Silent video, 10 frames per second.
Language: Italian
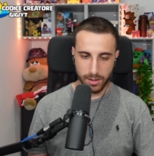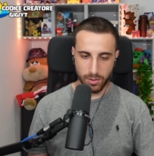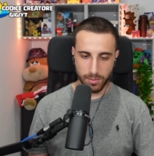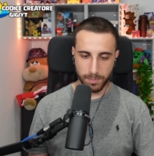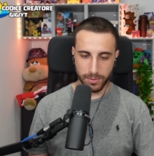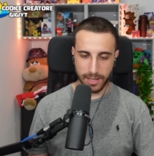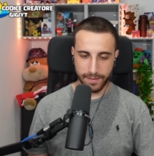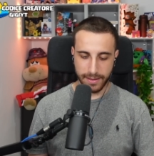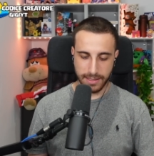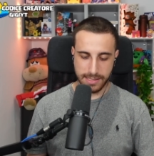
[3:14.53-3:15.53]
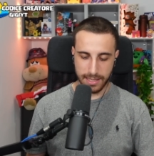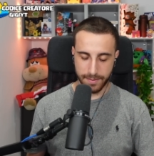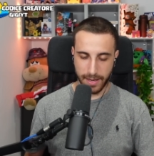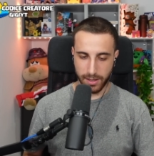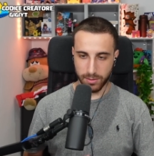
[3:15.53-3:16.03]
Non poteva
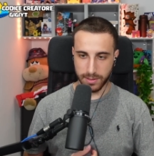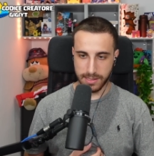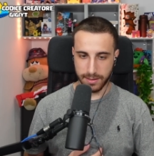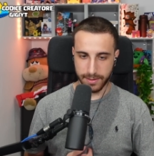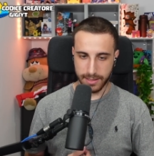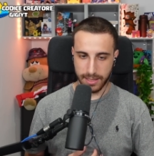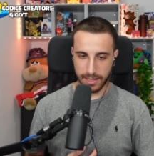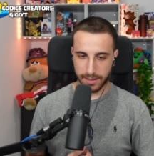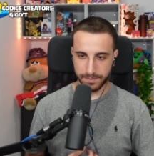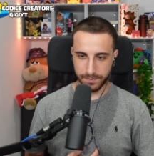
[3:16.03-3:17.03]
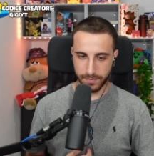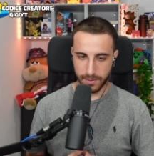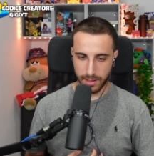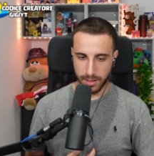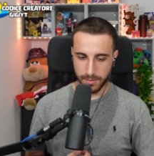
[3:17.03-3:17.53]
iniziare meglio questa partita.
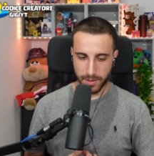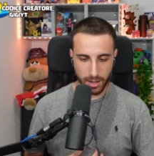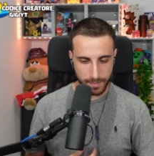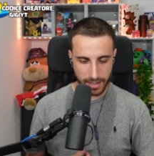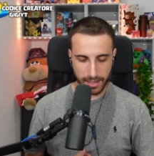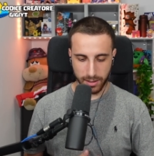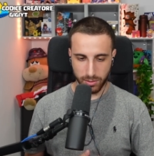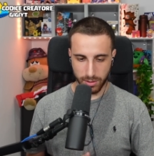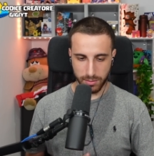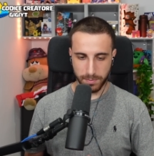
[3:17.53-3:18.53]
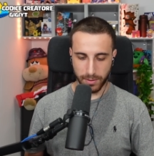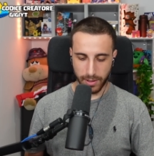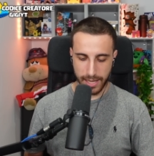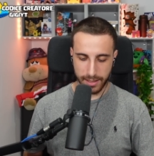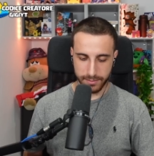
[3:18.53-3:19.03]
Però manca ancora un
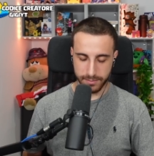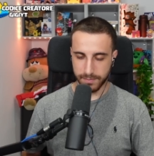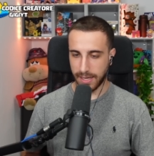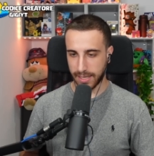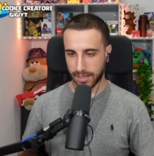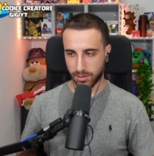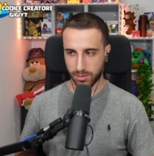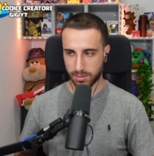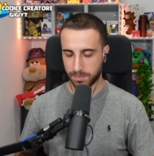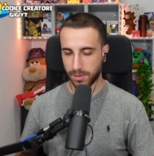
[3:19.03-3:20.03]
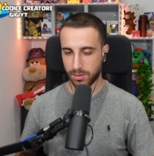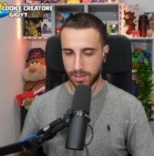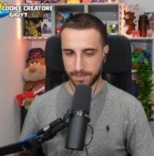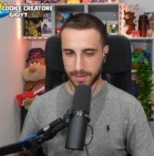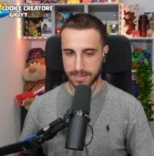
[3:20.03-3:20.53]
po', eh. Manca ancora un po'.
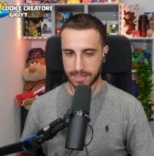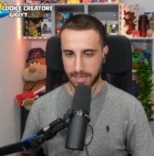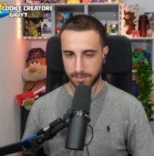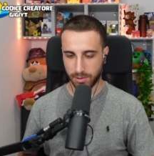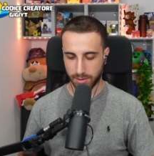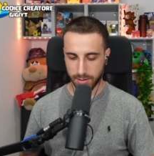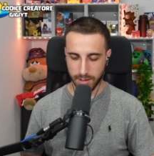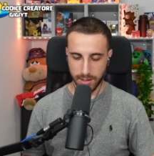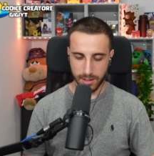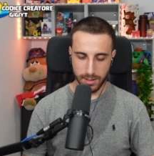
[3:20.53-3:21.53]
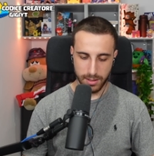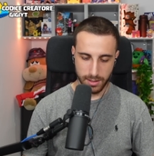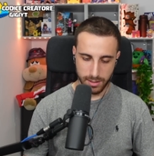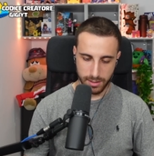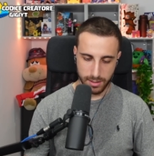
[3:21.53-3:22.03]
Non abbassiamo
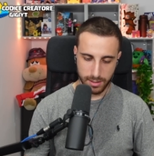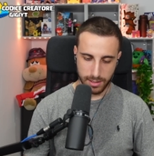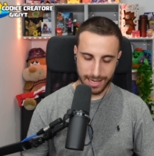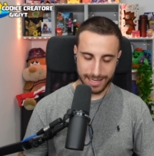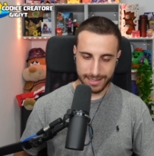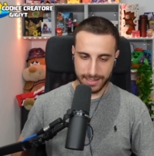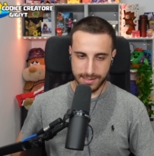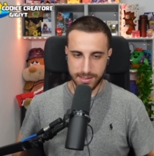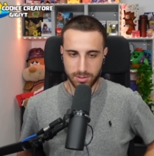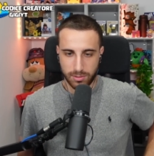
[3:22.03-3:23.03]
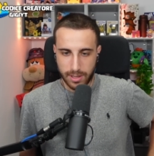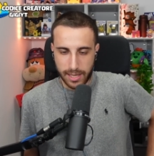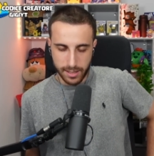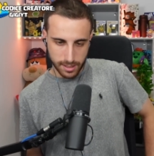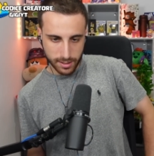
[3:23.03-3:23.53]

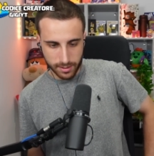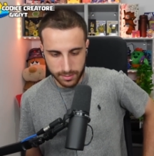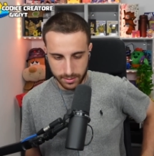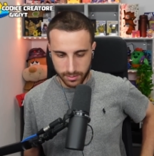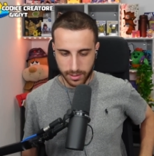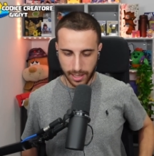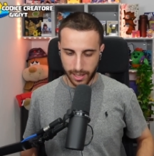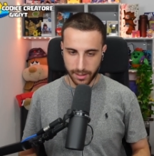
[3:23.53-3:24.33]
l'attenzione. Ok.